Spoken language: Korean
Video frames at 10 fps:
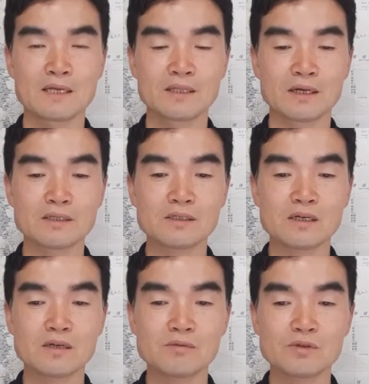내가 이
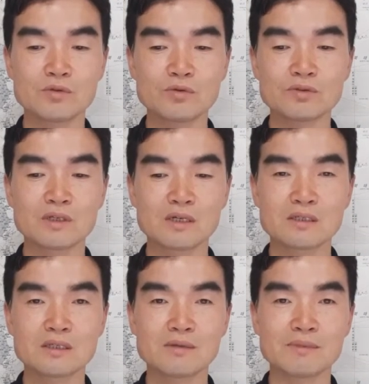사람을
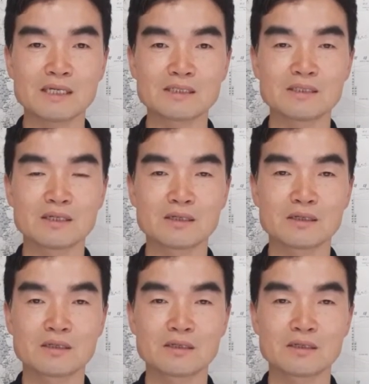용서하느냐 마느냐